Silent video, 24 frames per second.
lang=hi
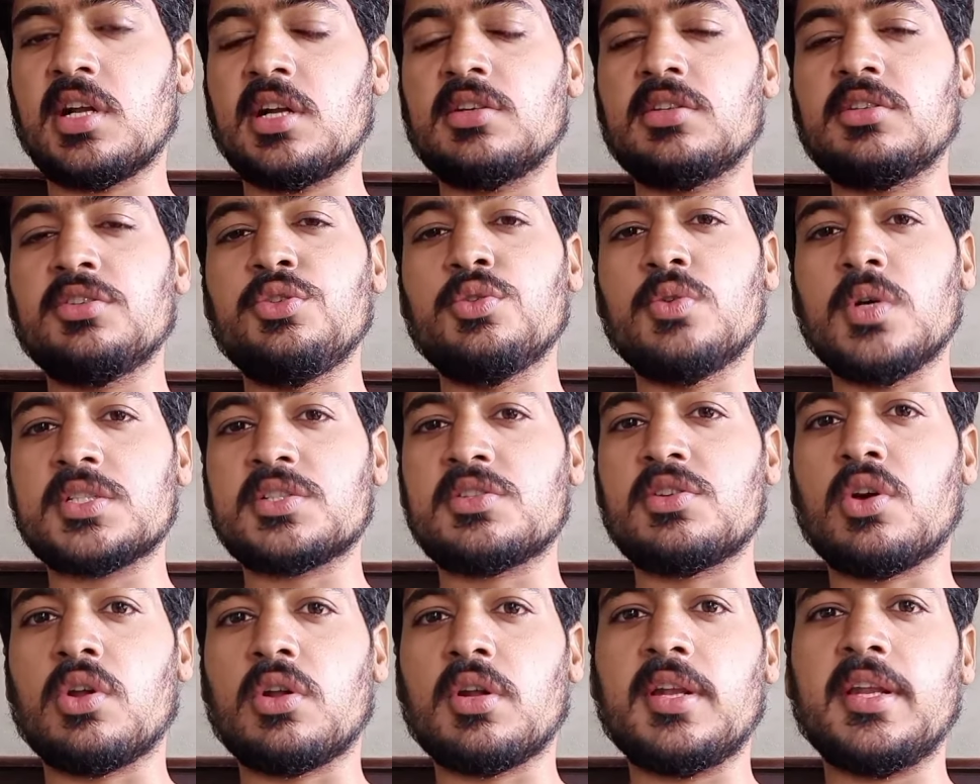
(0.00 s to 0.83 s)
हज़ार
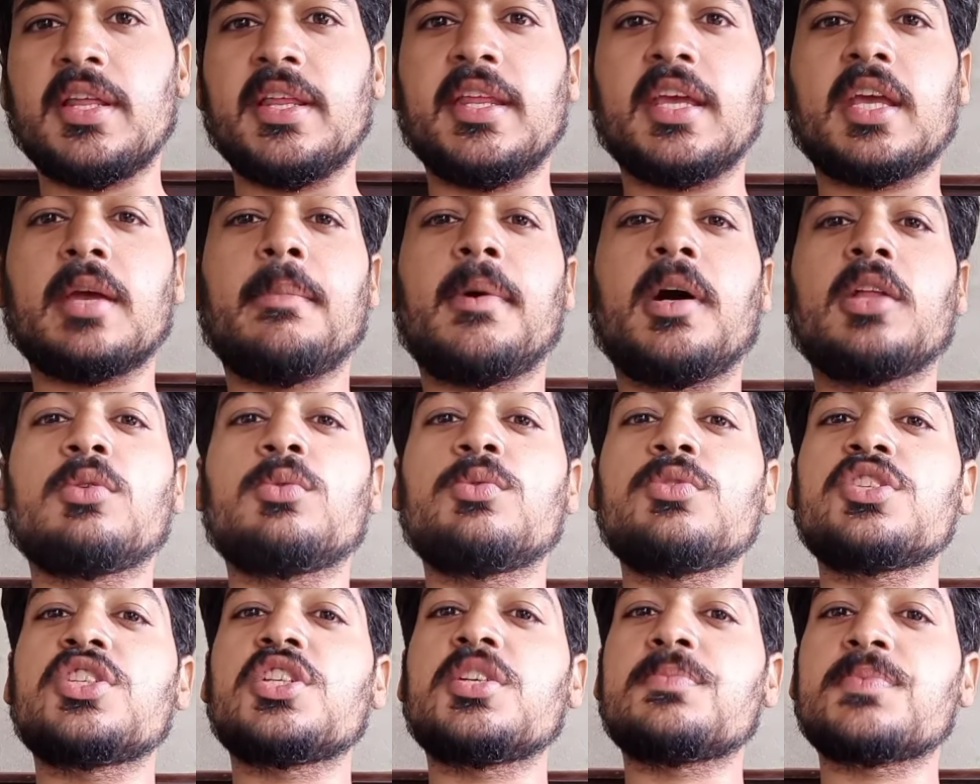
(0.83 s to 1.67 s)
यूएस डॉलर लेने के
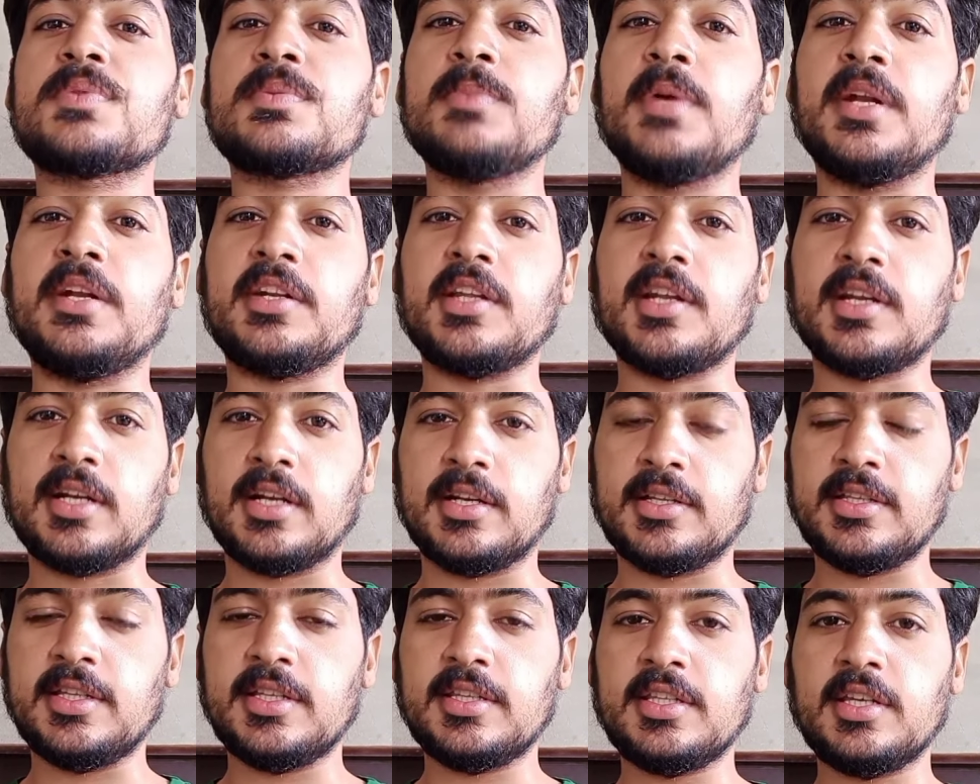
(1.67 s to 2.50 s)
बाद उन शिप्स में इंटर
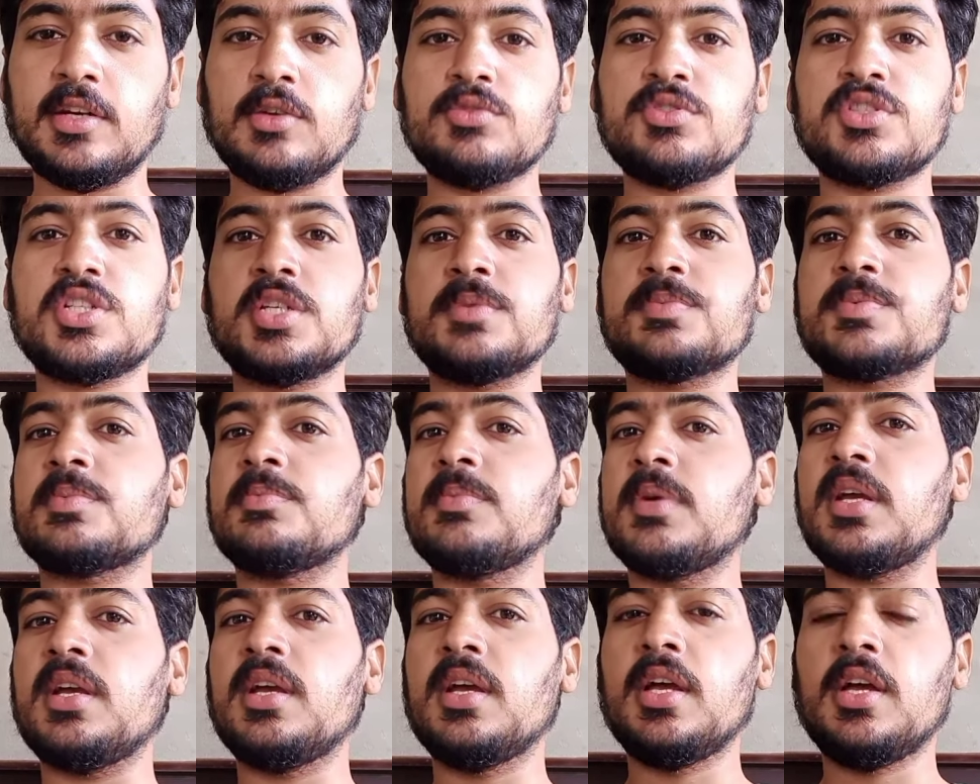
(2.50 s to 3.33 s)
कर देते हैं उन
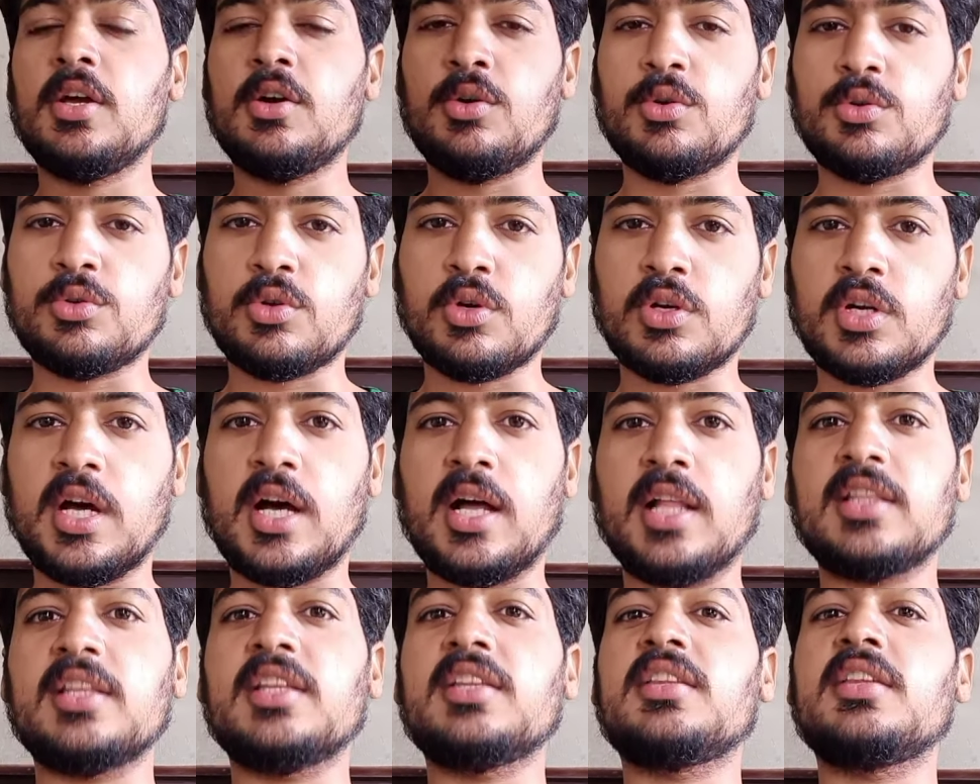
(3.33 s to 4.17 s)
शिप्स में उनको
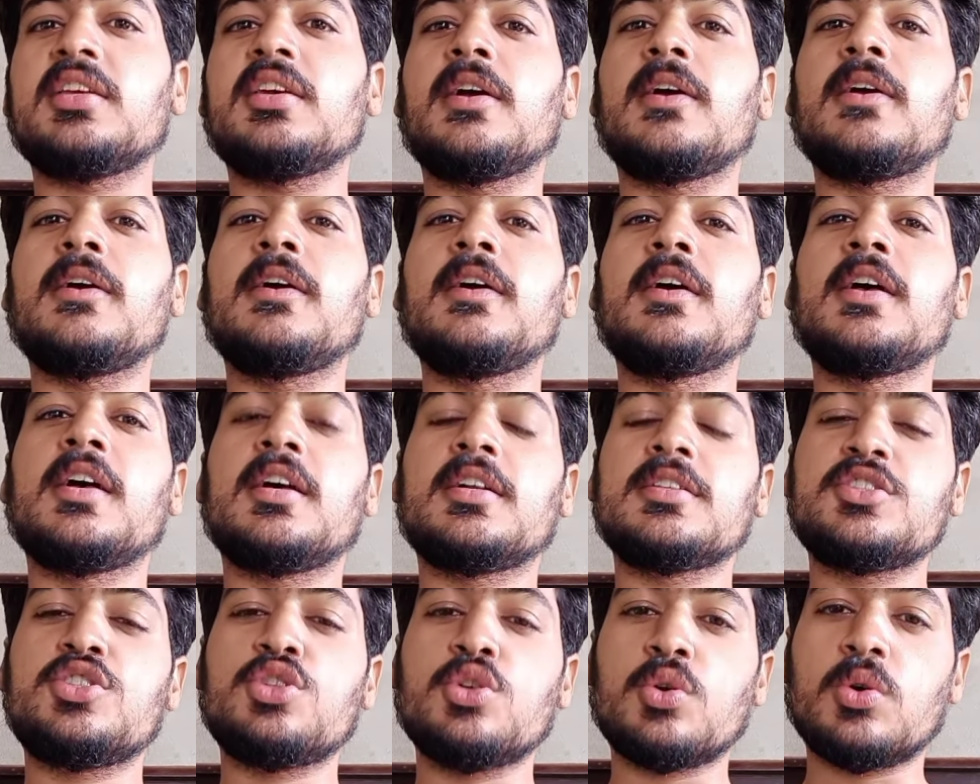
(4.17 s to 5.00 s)
डाल देते हैं
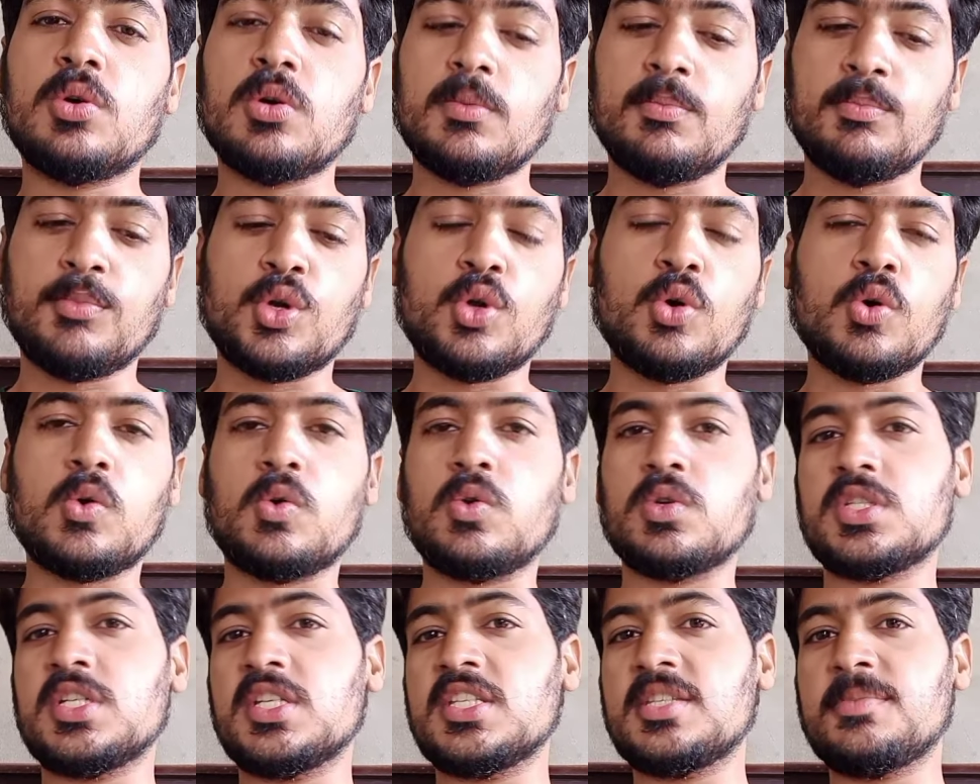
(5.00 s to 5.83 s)
जो
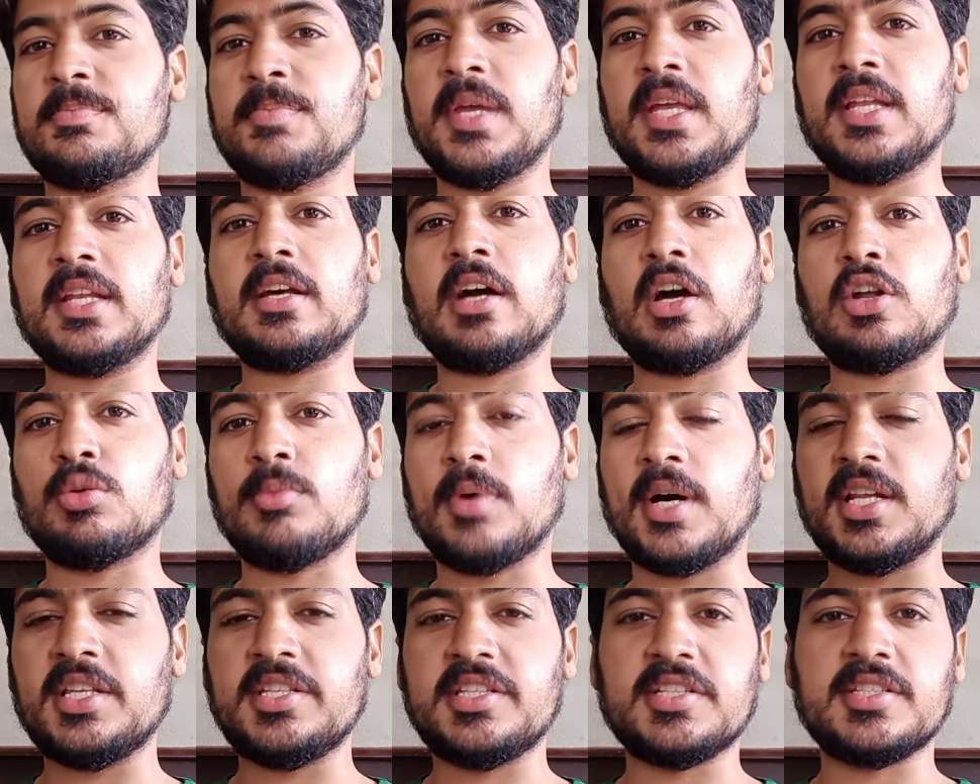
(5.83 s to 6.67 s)
मोरक्को से स्पेन
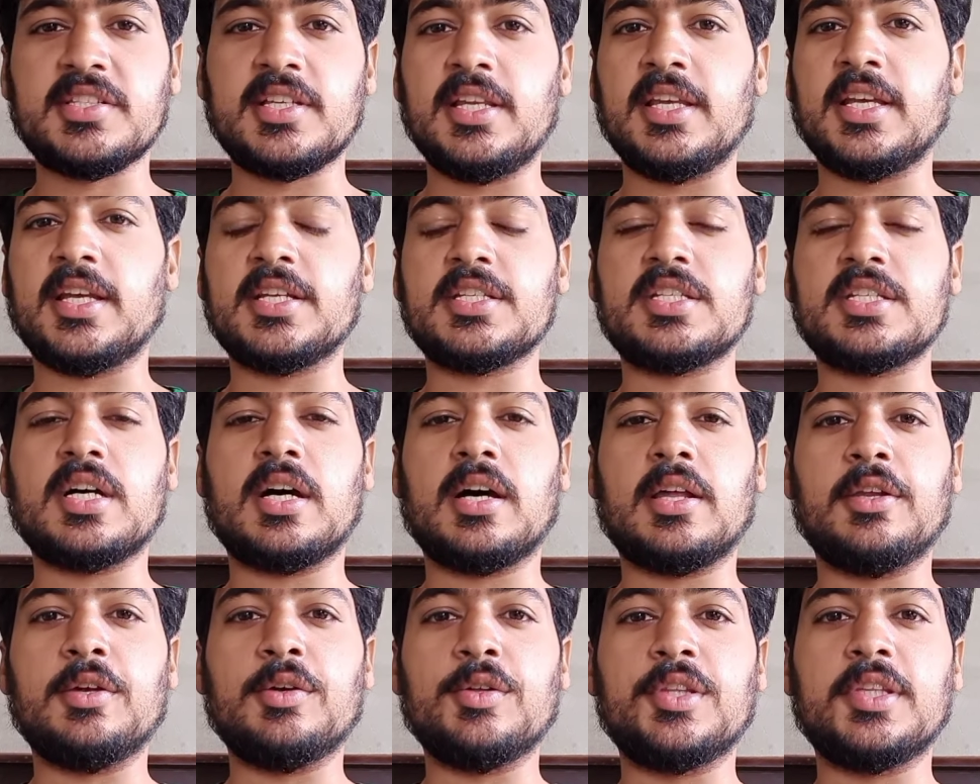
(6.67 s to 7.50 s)
कारोबारी चीज़ें लेके
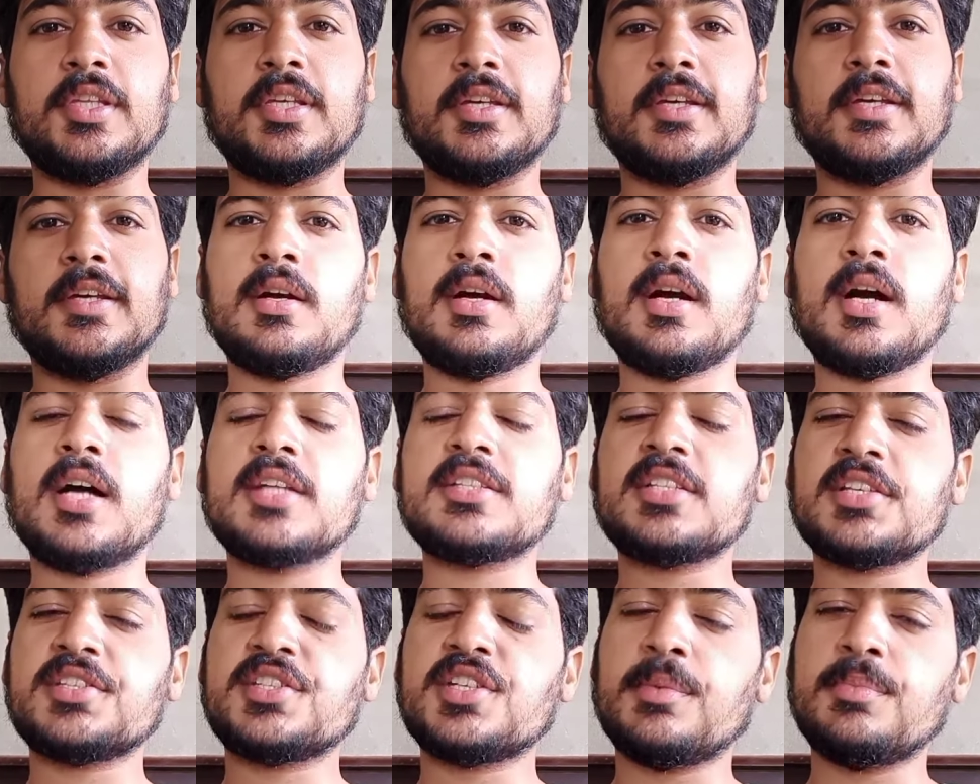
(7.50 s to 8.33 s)
जा रहे होते हैं
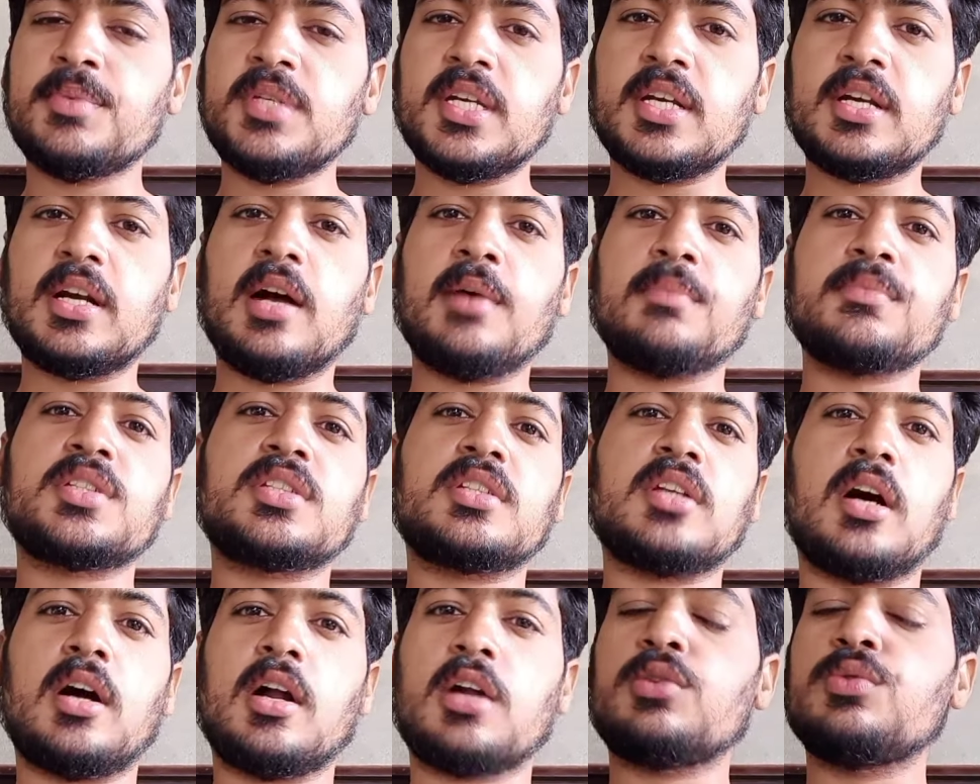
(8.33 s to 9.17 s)
अच्छा जब ये काम
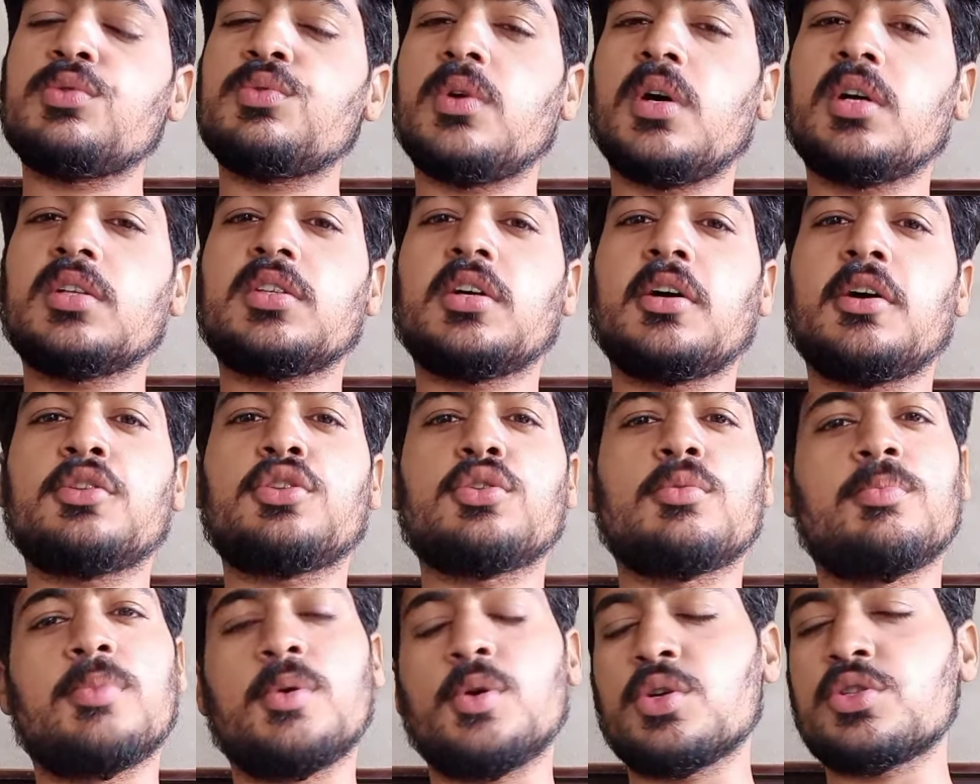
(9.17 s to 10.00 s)
स्टार्ट हुआ था
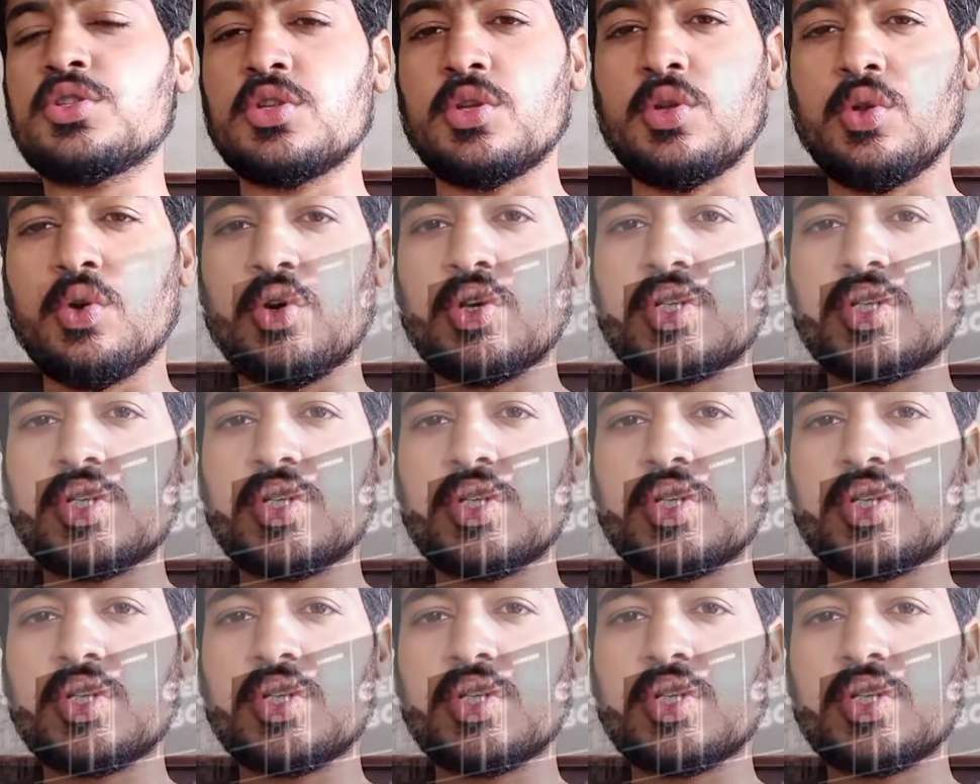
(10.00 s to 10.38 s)
तो बहुत से